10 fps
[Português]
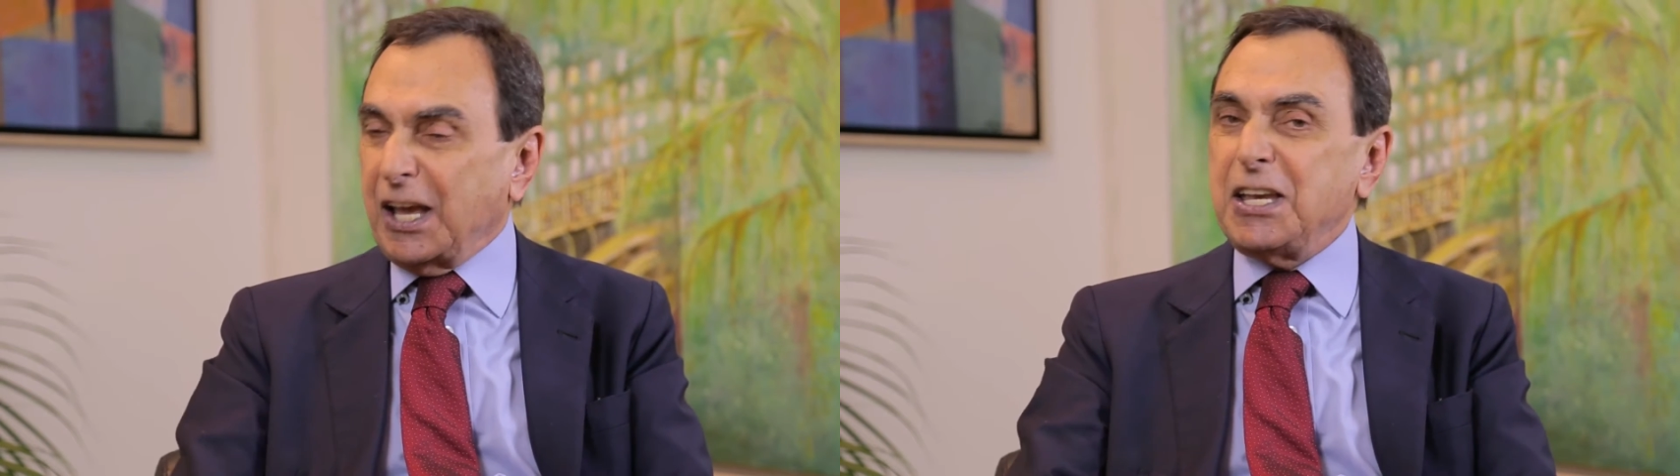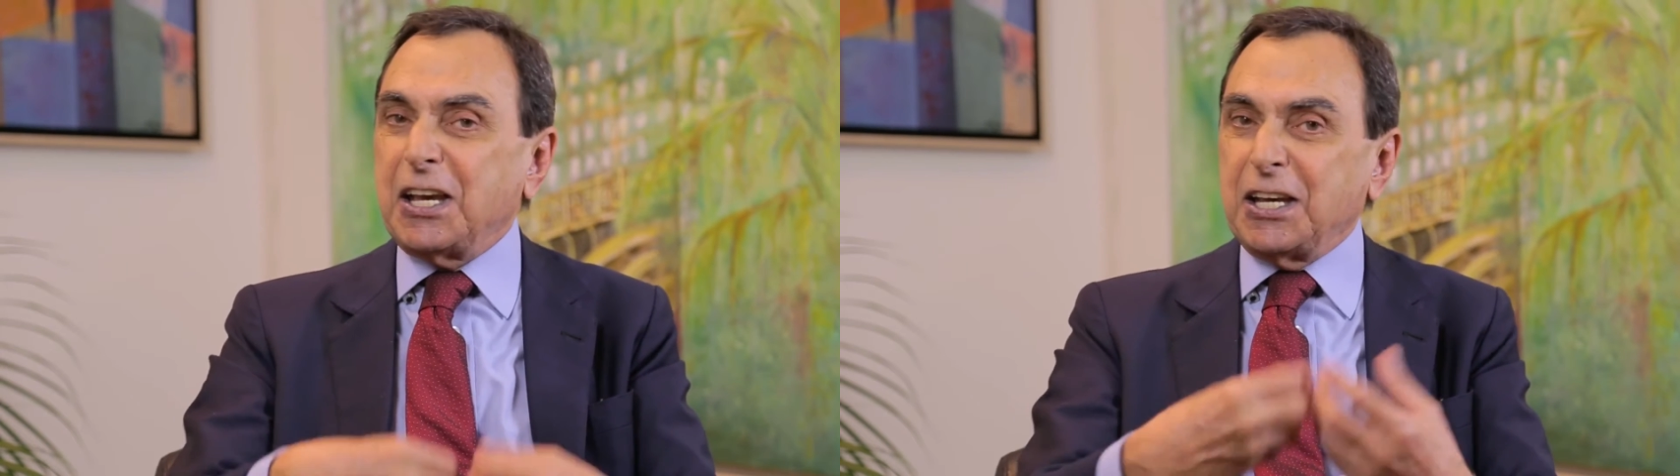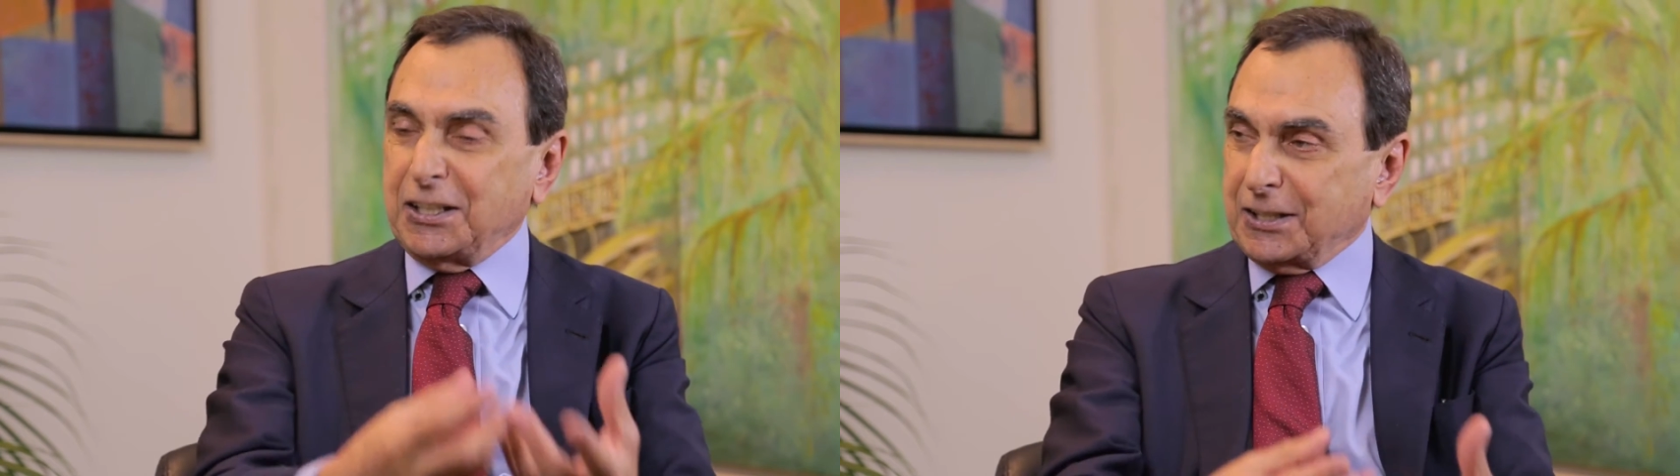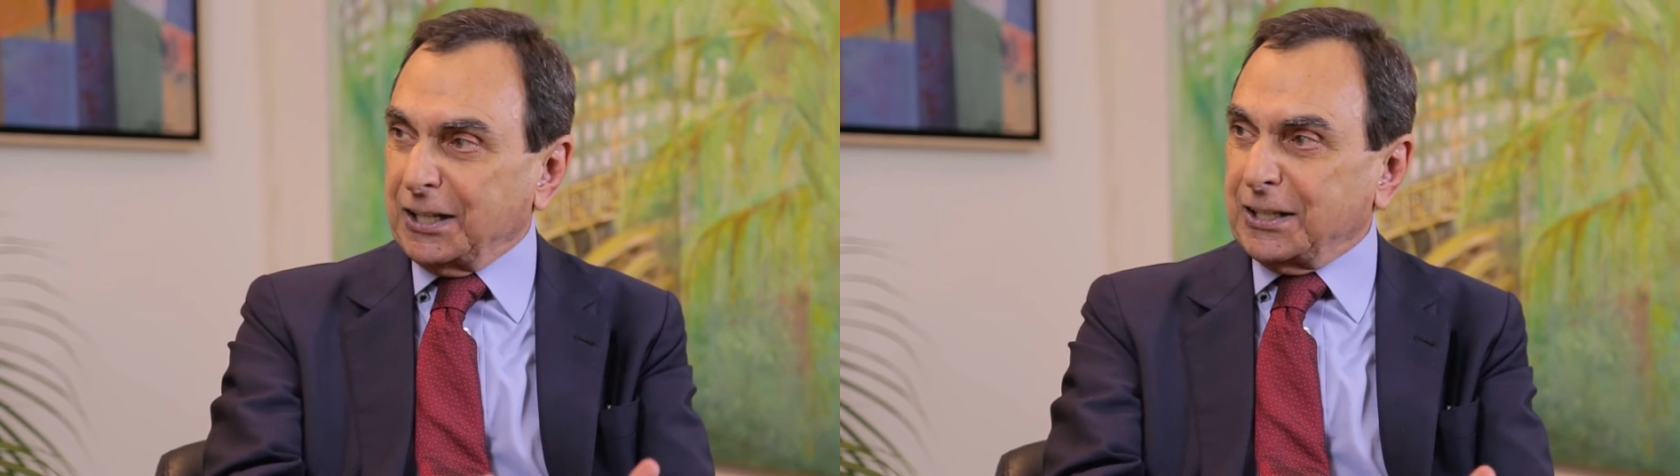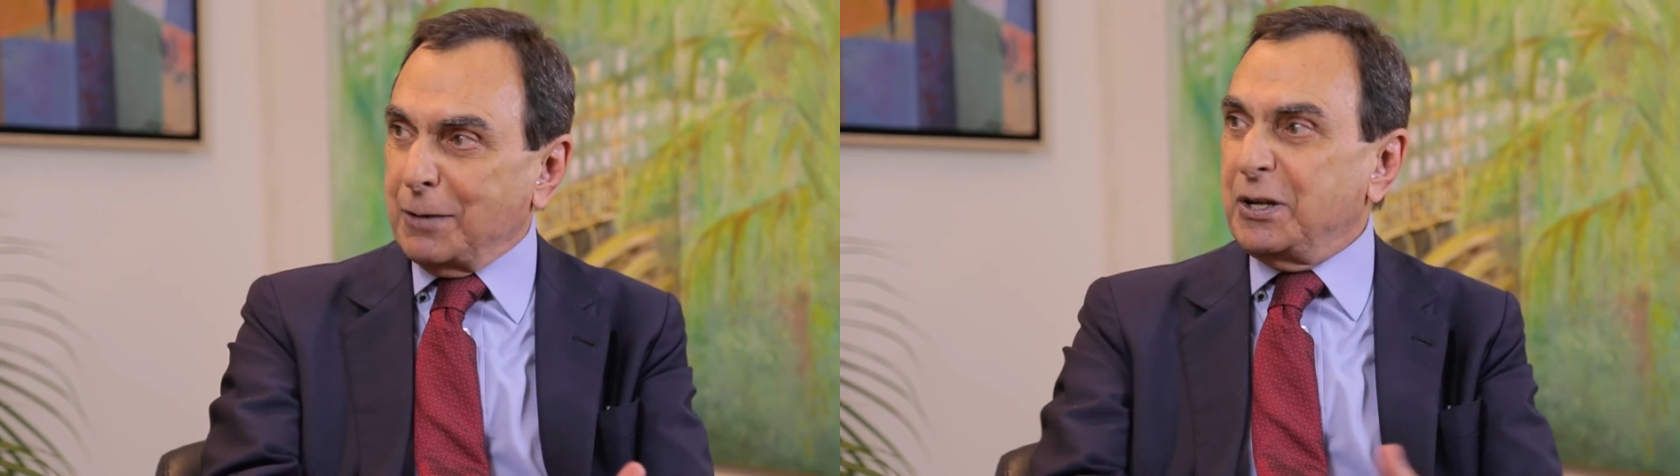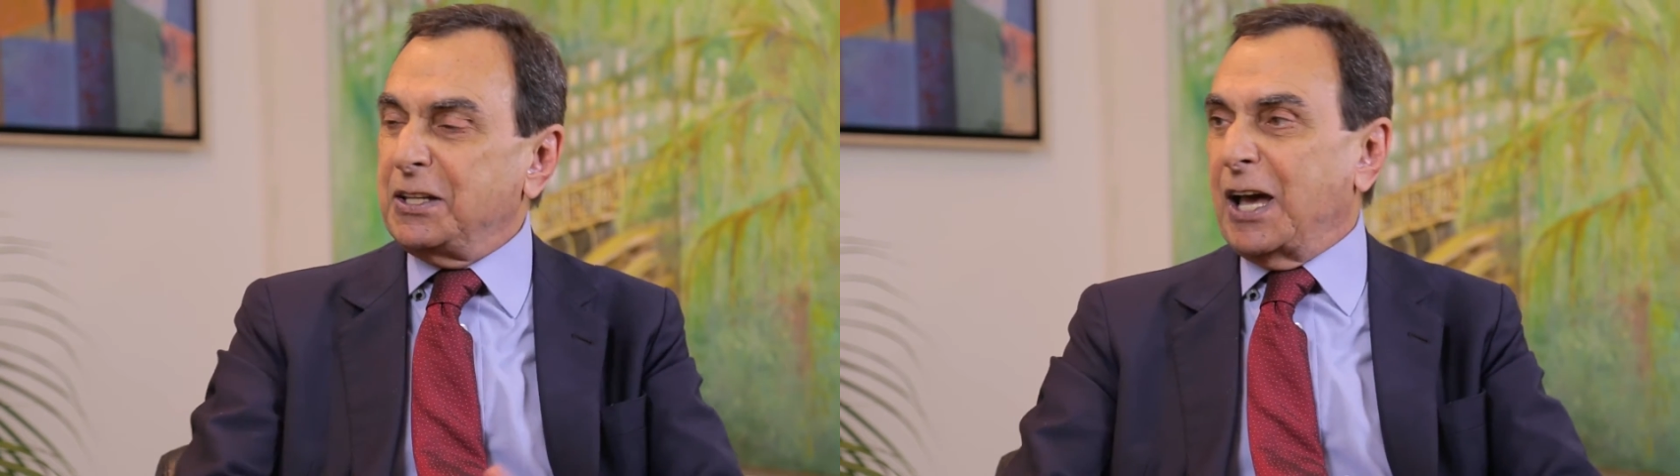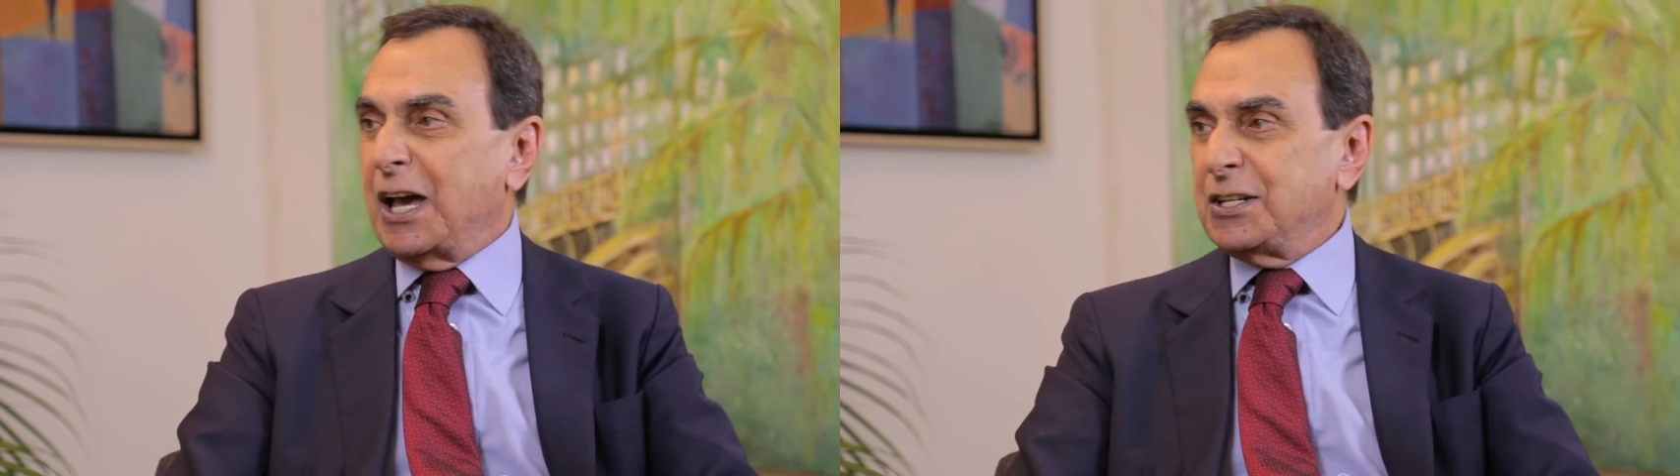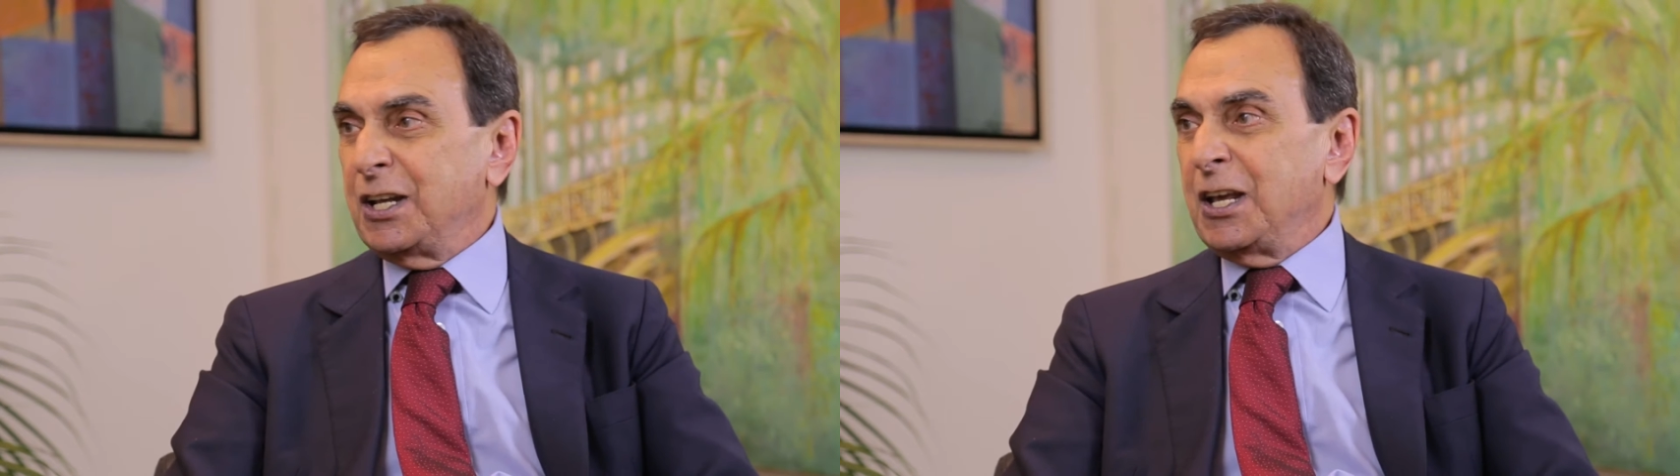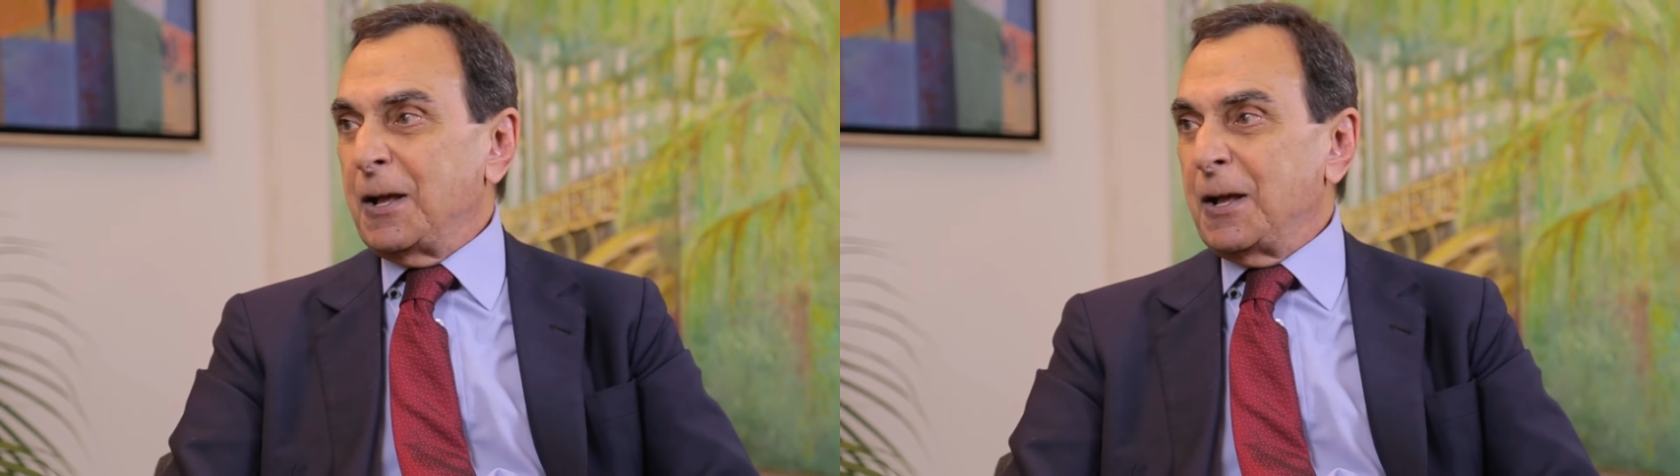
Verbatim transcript: irretratabilidade